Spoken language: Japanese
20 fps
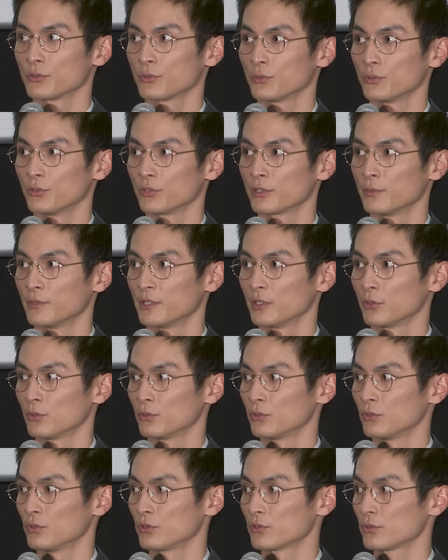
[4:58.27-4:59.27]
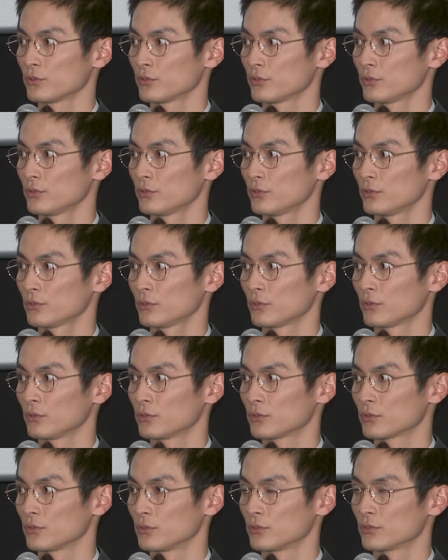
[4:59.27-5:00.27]
のことを決めたことをずっと
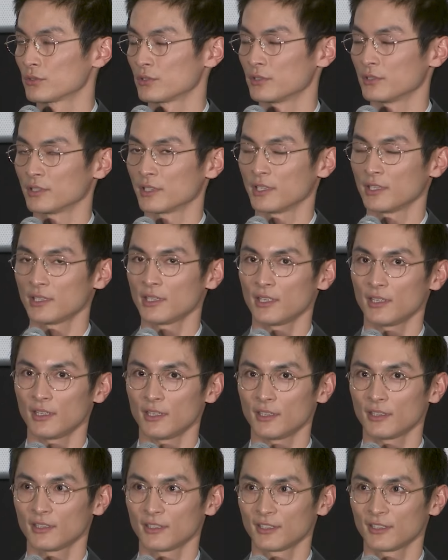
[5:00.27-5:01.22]
コツコツ続けて、